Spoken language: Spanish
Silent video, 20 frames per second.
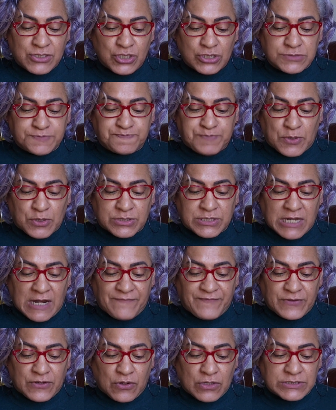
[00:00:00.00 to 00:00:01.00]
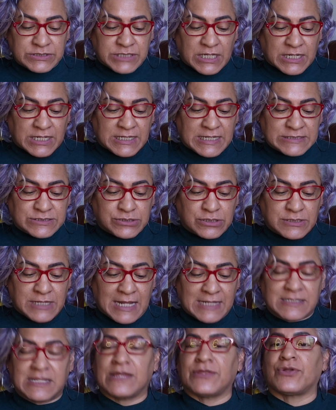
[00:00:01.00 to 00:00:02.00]
años por tráfico
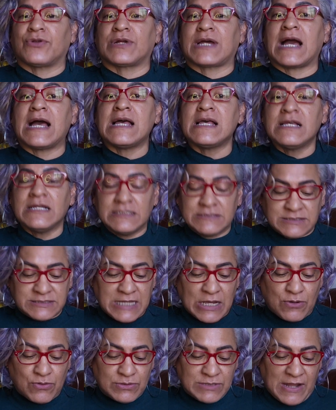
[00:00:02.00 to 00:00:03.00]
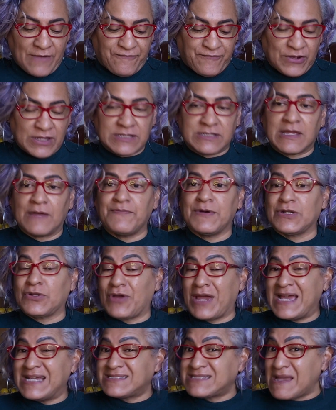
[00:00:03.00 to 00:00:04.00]
internacional de droga, según la fuente.
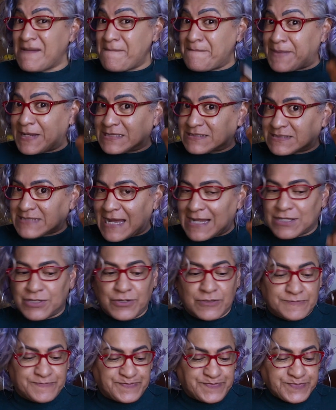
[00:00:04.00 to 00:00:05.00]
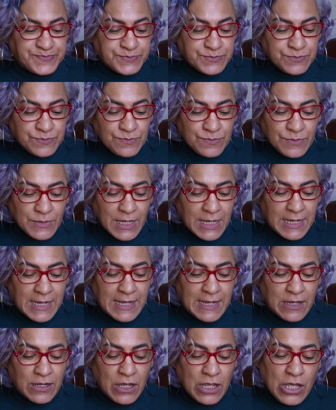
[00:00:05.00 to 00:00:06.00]
Bueno, este empresario,
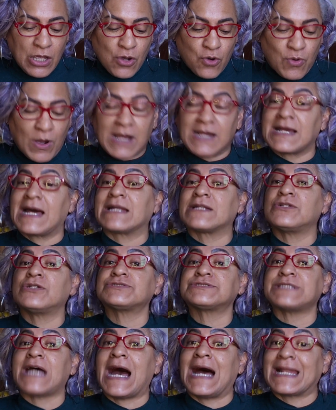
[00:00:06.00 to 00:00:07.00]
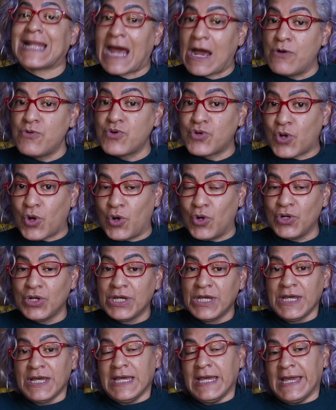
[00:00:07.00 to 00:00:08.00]
eh, Juan Carlos Araujo,
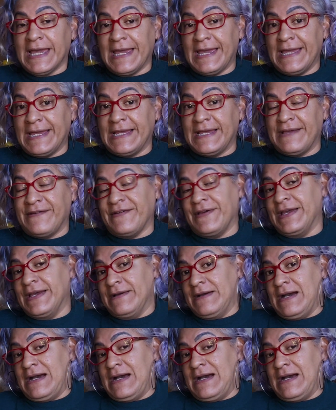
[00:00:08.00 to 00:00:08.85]
eh,